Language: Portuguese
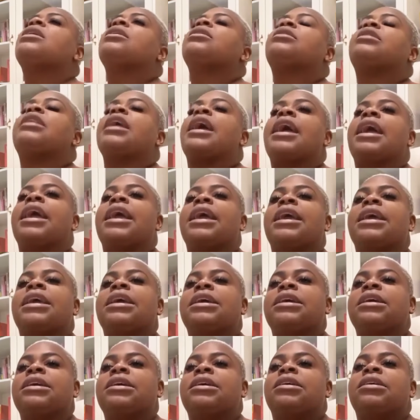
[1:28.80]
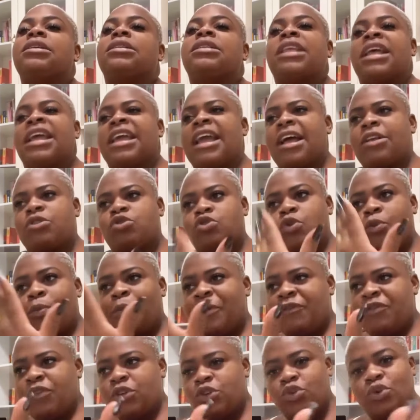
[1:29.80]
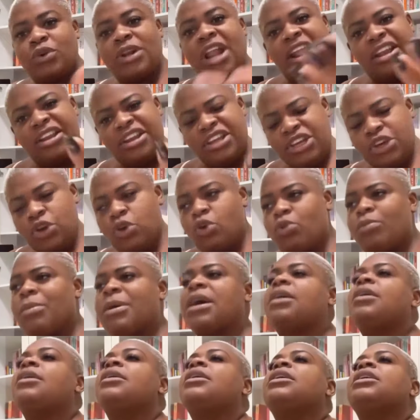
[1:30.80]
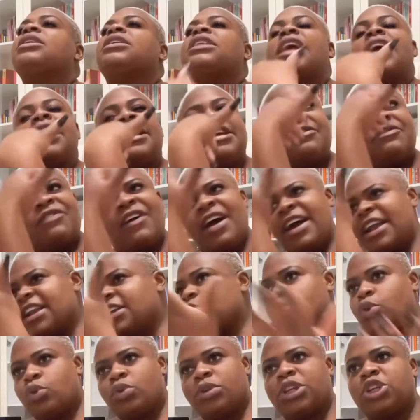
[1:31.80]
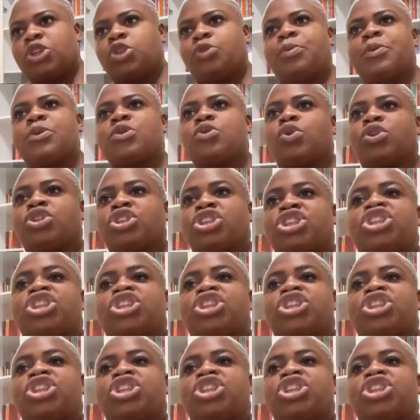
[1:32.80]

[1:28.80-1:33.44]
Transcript: Tem, tem a supervisora Nilma, tem várias outras pessoas que